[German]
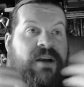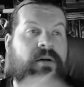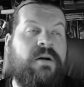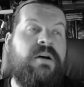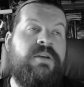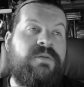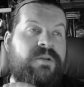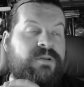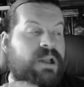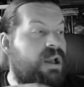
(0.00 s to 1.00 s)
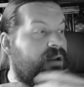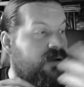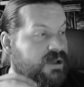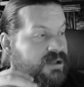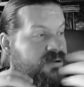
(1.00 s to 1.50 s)
ach, ich bin ruhig.
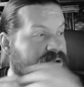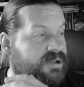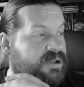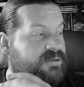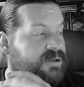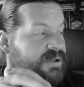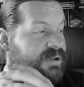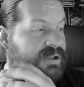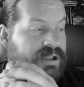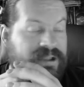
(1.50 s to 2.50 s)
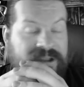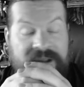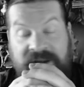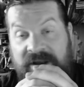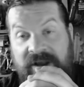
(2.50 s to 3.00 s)
Dann liest du, liest du diese, diese,
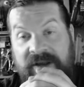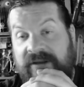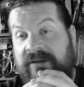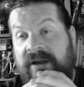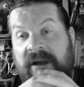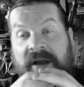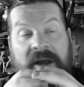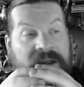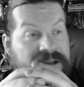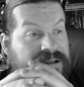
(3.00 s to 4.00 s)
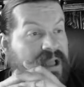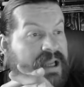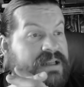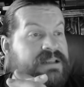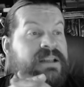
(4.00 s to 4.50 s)
diese, diesen
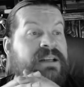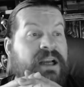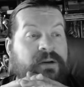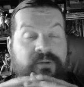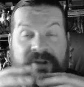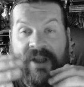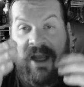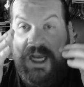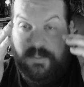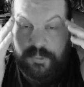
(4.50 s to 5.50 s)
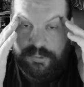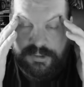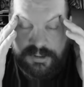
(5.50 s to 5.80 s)
geistigen Akkus der Armut.